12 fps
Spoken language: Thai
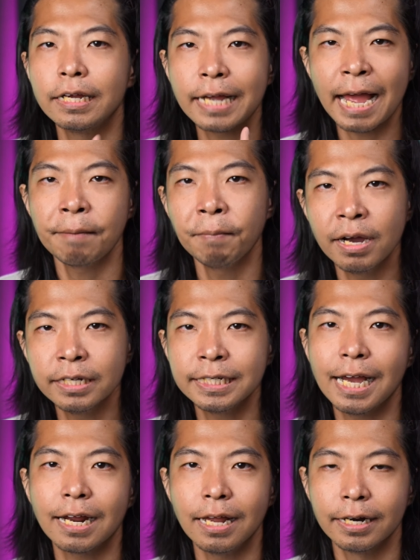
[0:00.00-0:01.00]
การเบอร์
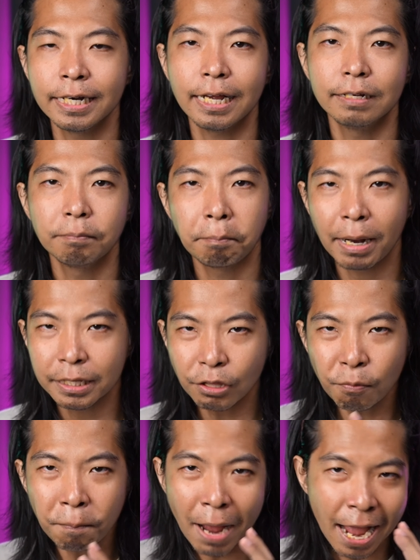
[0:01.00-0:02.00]
ฉากหลังเนี่ยมัน
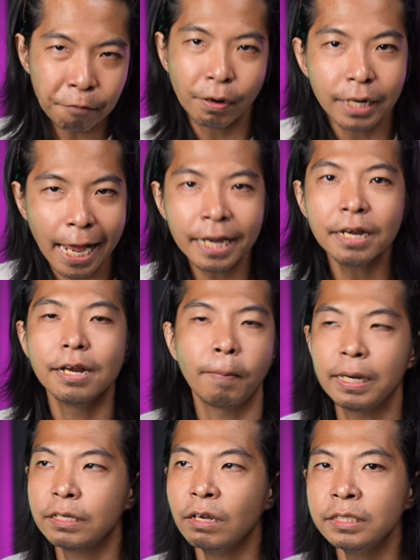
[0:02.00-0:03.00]
ต้องมากกว่านั้น
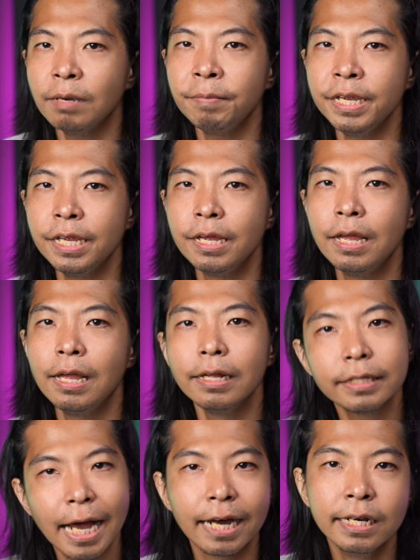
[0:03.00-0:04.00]
มันก็จะมี
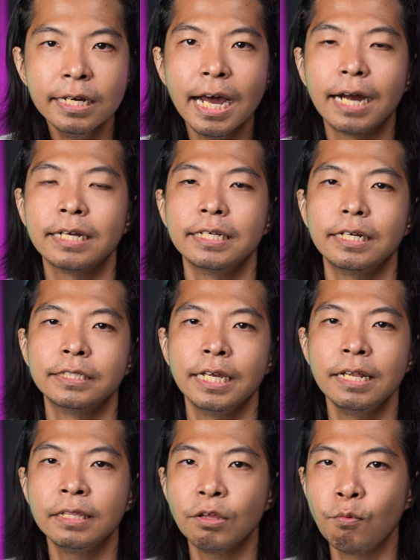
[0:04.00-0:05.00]
ทางเลือกอย่าง
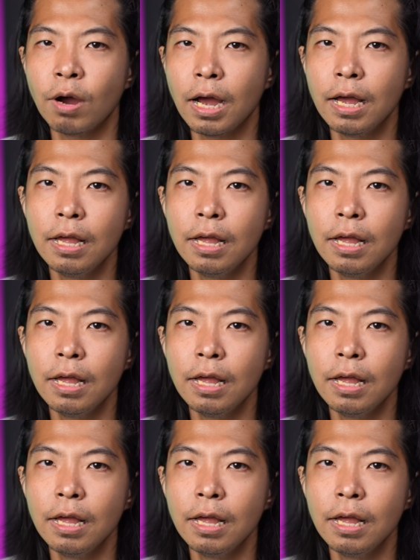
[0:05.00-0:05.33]
เช่นตัว